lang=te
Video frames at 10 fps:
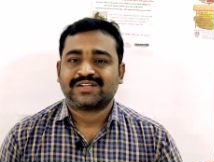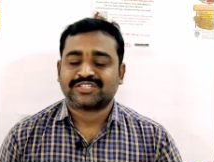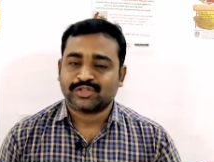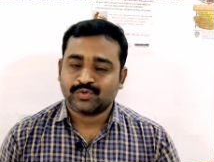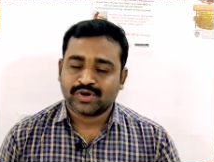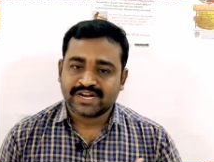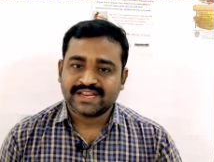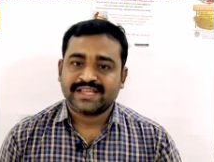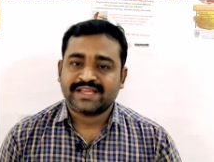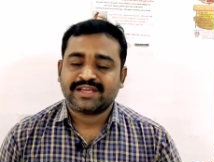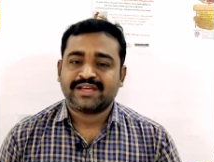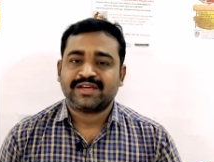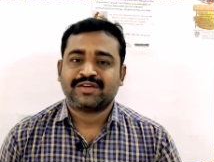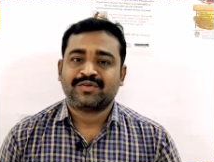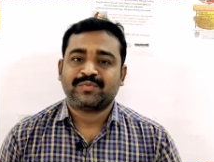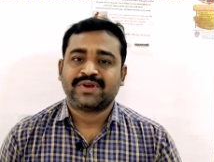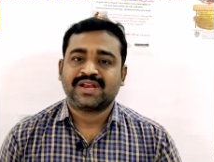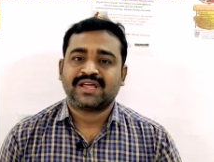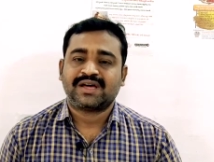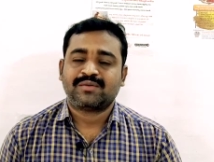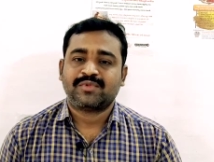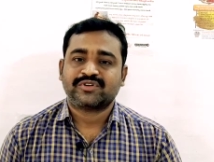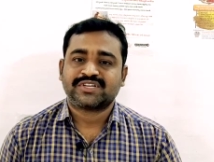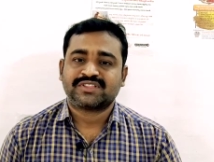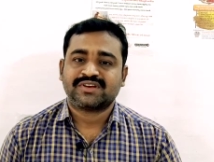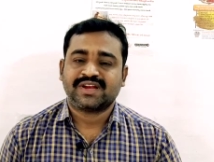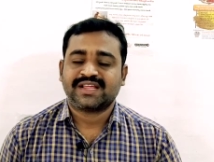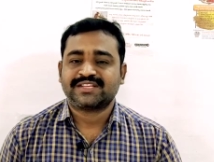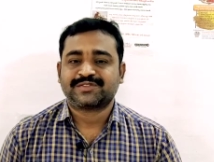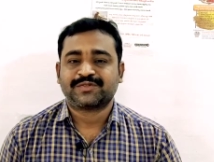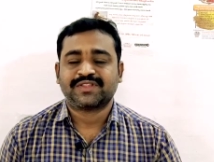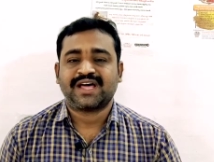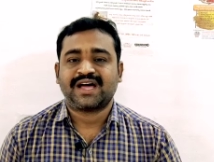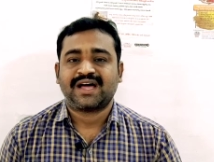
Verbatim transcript: చదువు ఒకటే పిల్లల భవిష్యత్తు నిర్ణయిస్తుందా